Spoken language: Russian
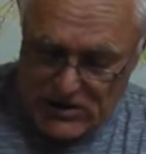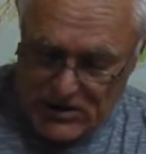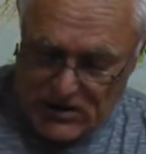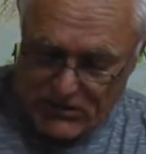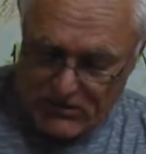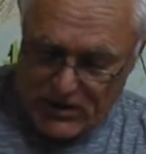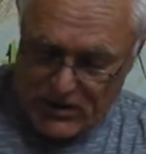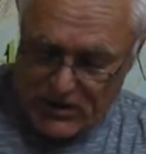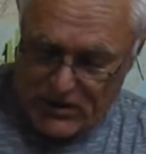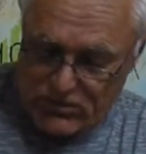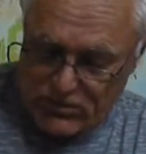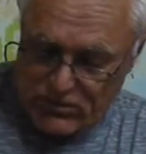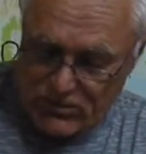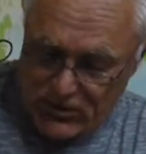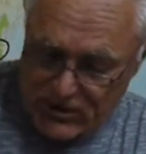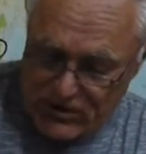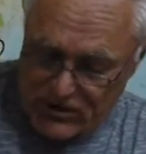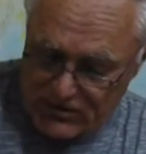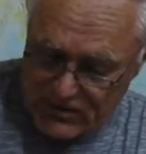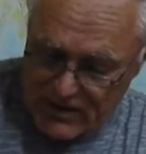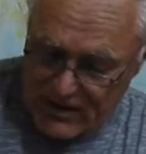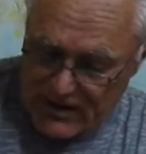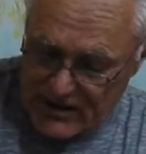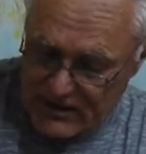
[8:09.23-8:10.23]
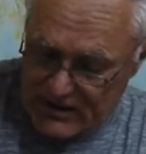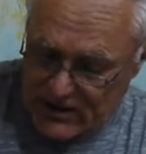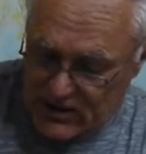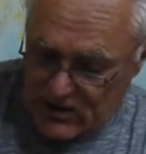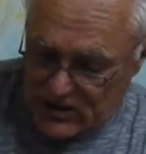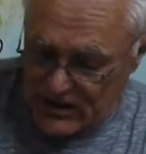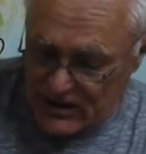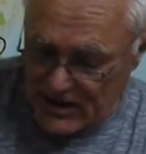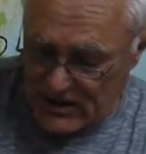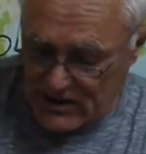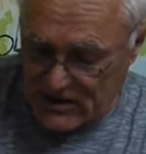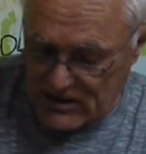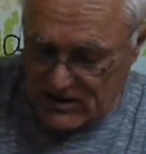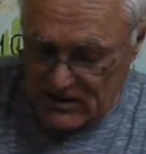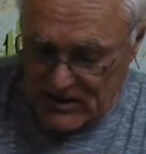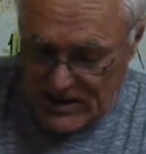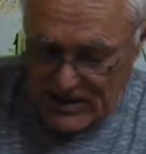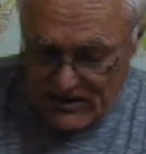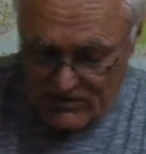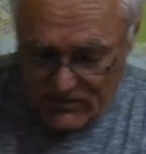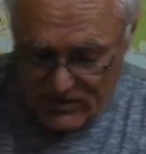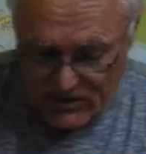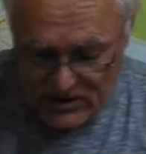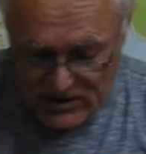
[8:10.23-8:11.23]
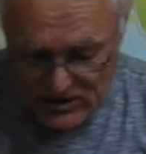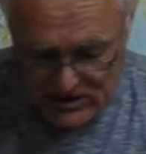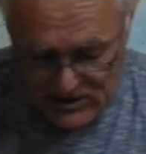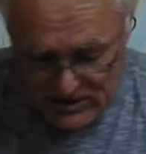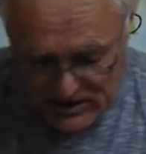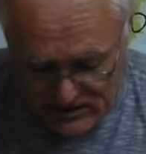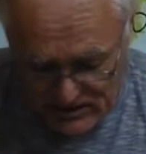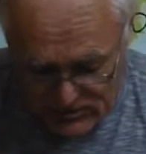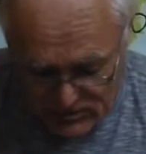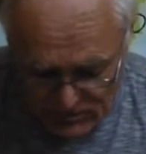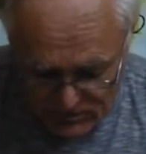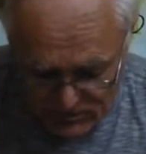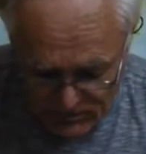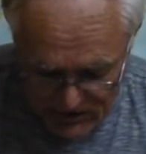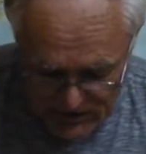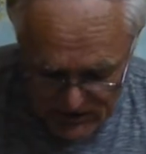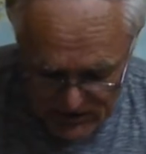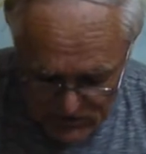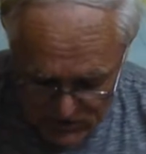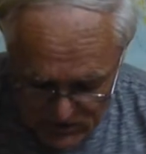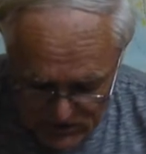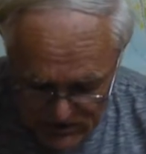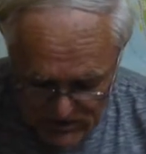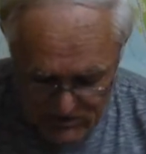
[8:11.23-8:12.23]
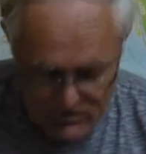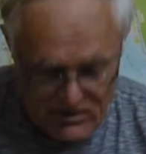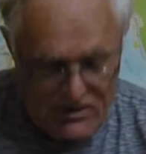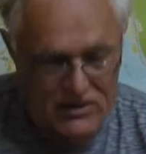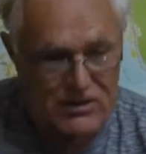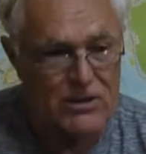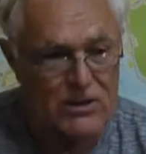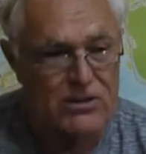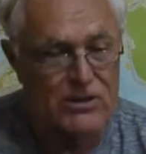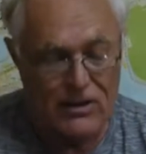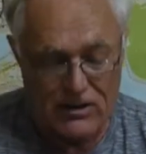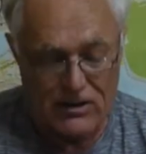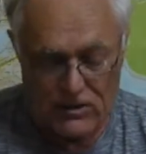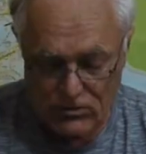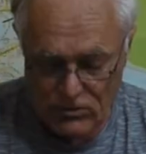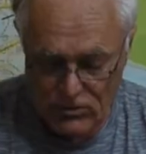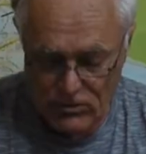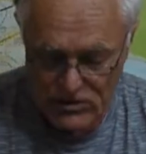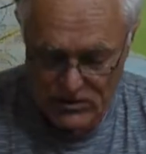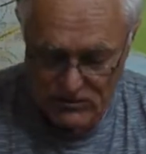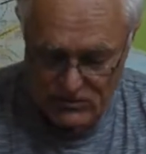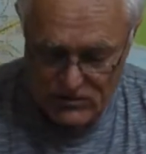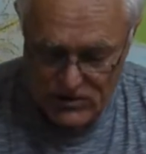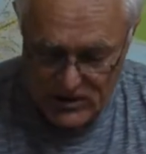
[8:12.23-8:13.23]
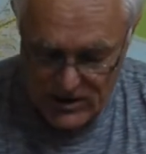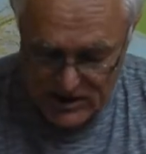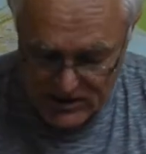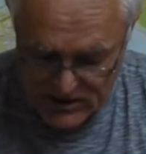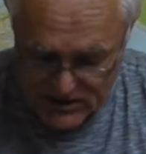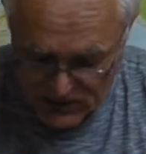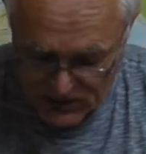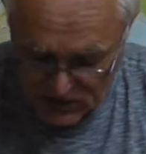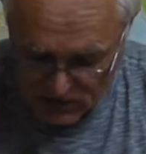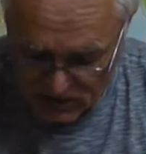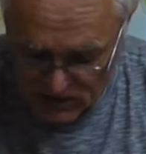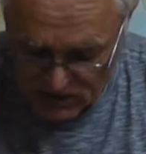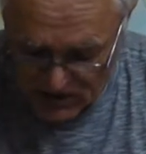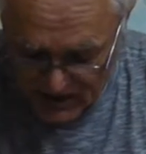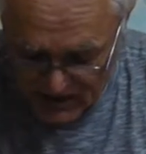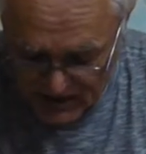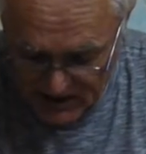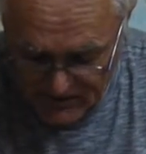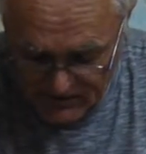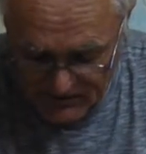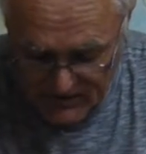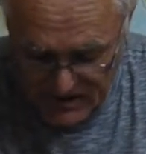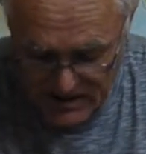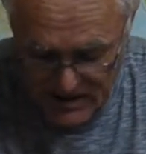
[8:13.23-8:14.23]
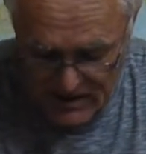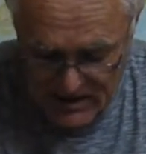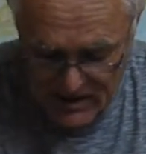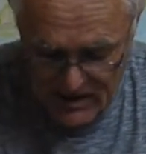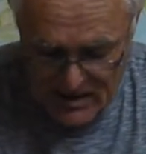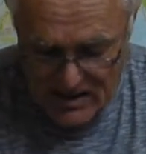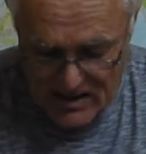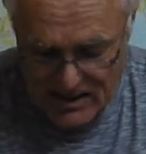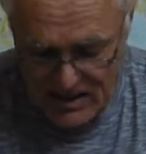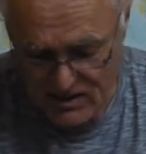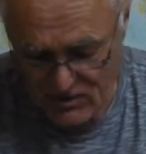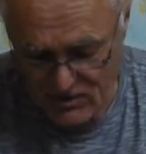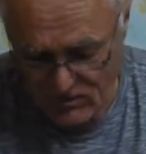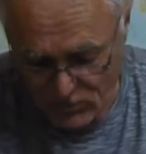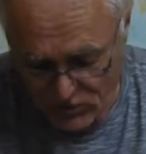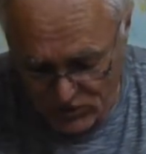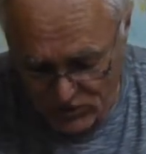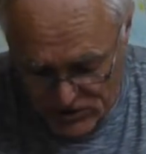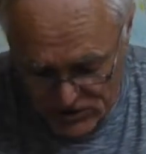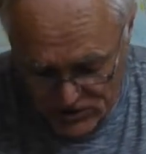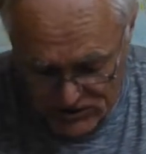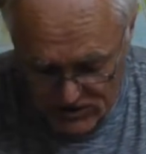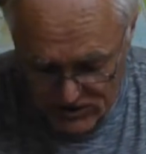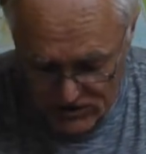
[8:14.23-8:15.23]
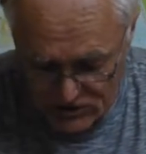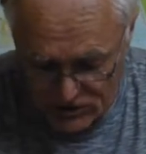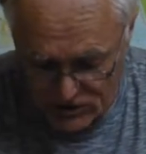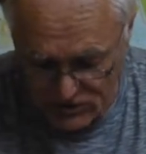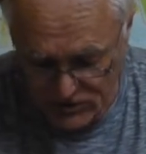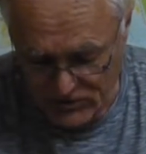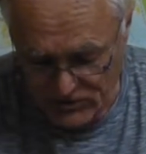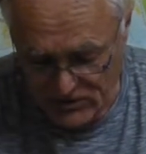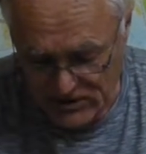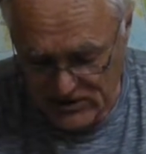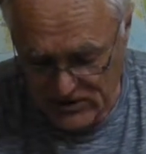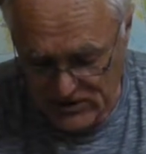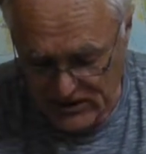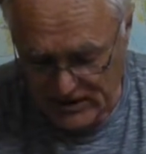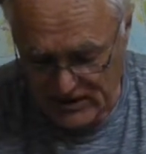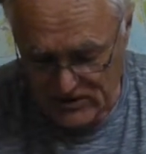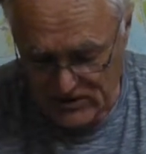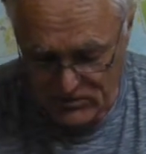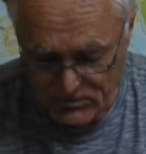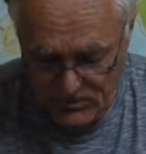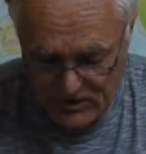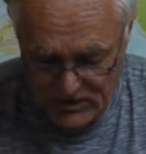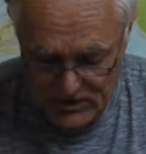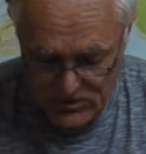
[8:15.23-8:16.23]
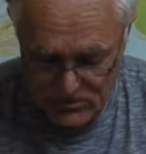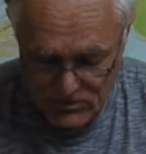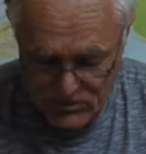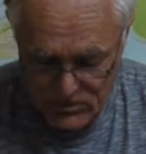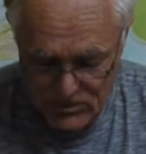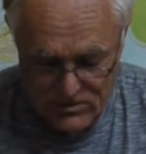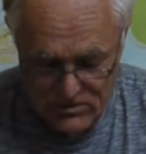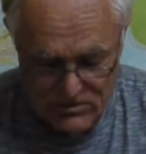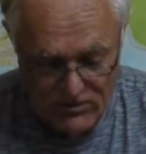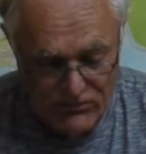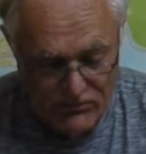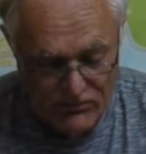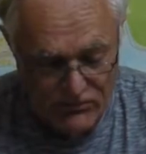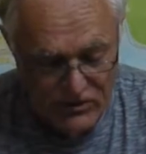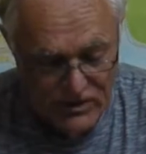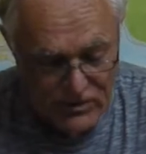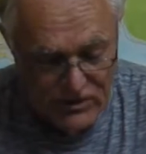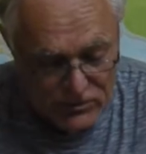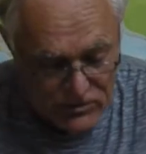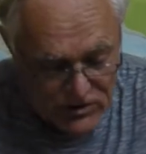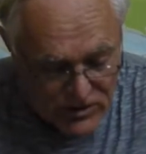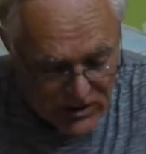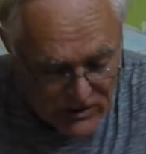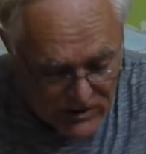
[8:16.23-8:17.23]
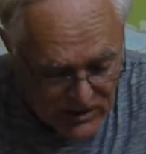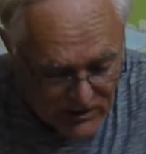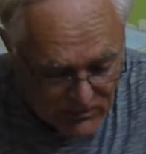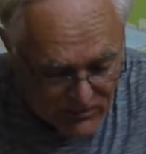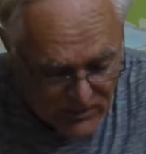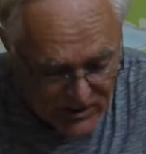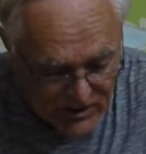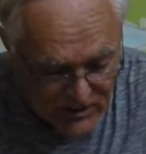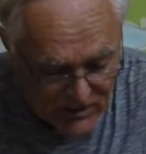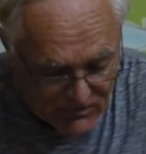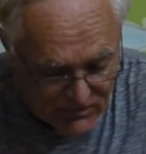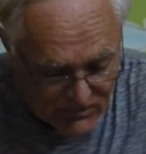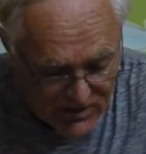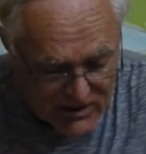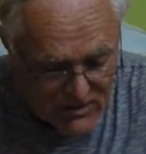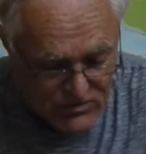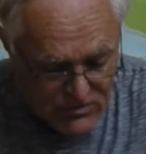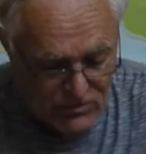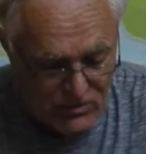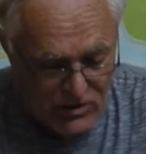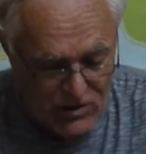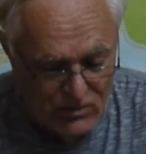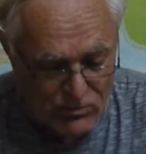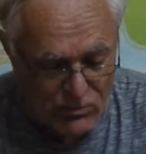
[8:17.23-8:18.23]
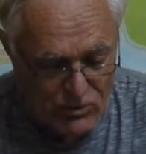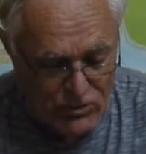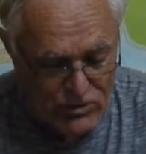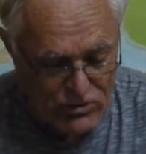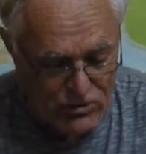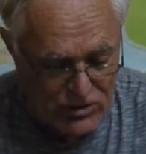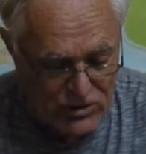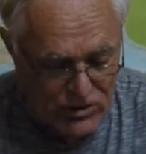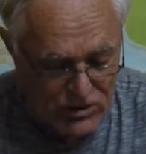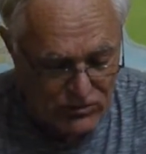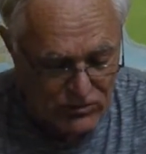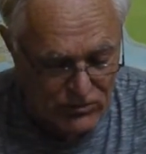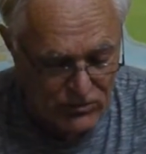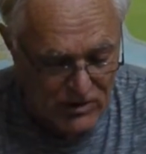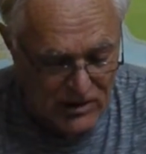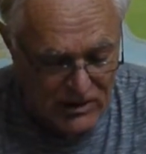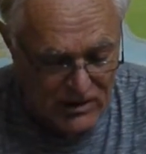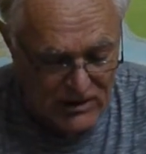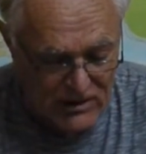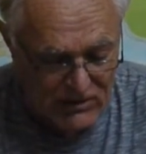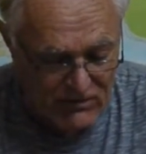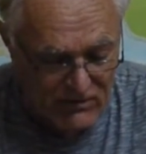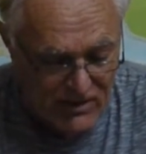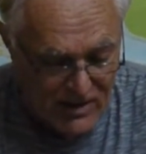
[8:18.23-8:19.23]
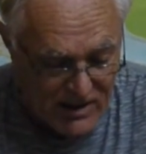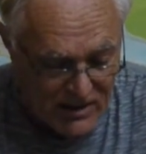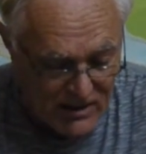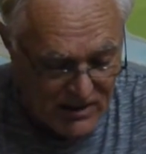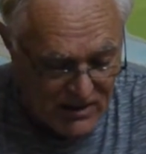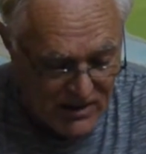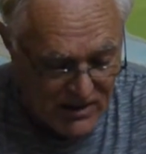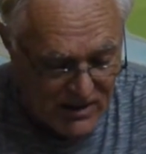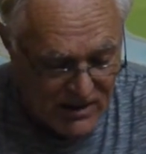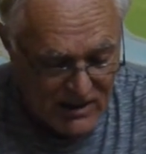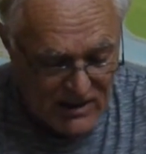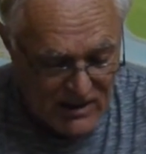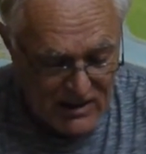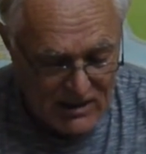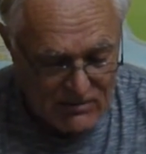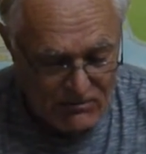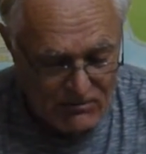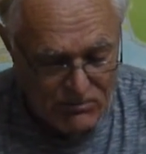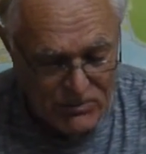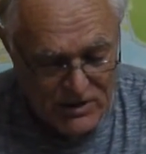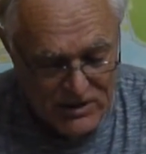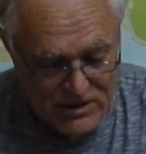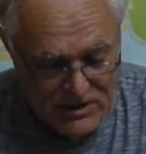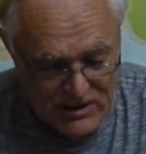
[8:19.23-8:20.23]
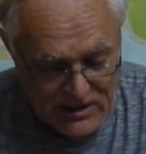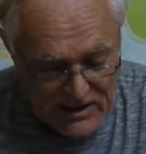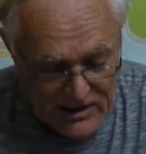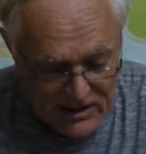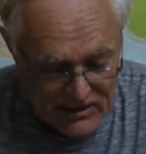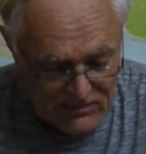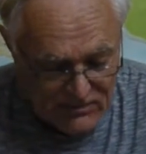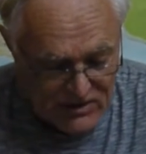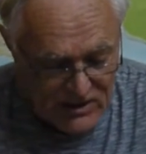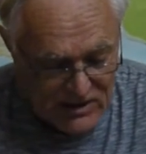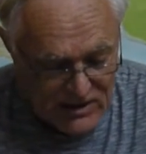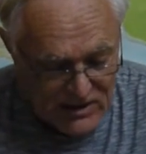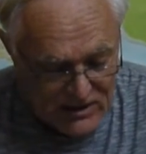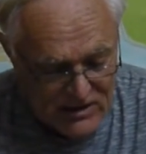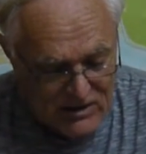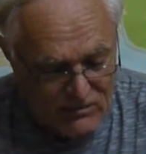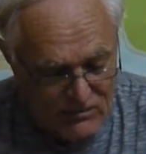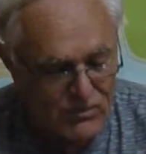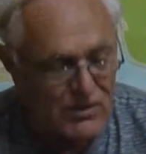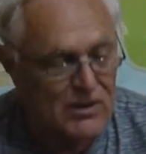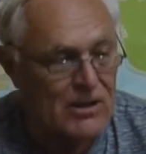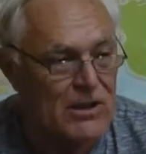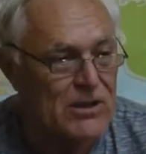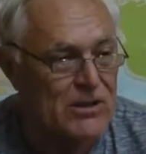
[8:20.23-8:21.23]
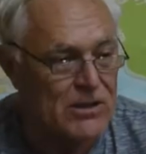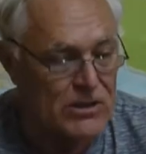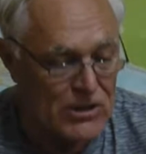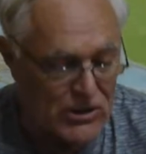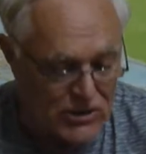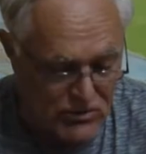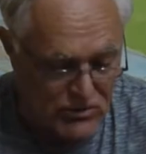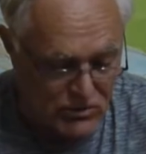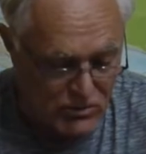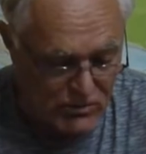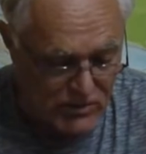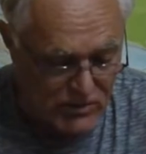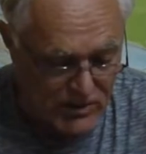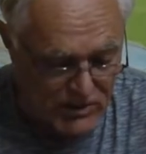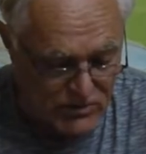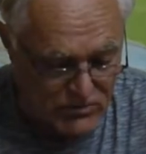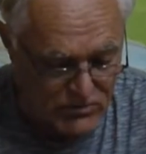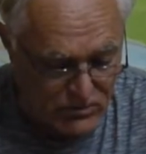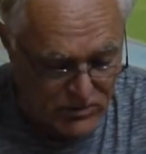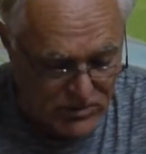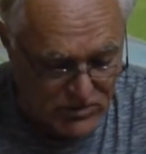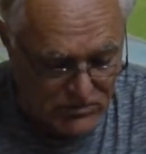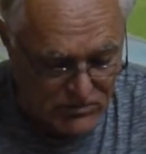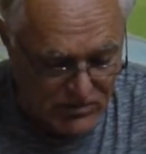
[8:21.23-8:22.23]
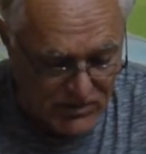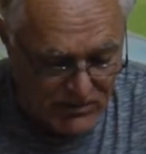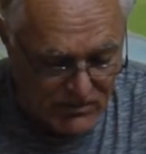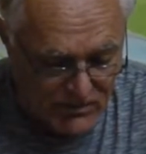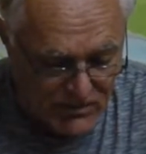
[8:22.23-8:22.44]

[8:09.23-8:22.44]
производство начинается там, где средства производства сосредоточены в частных руках, а рабочие, лишенные средств производства, вынуждены продавать свою рабочую силу как товар – без этого нет капиталистического производства.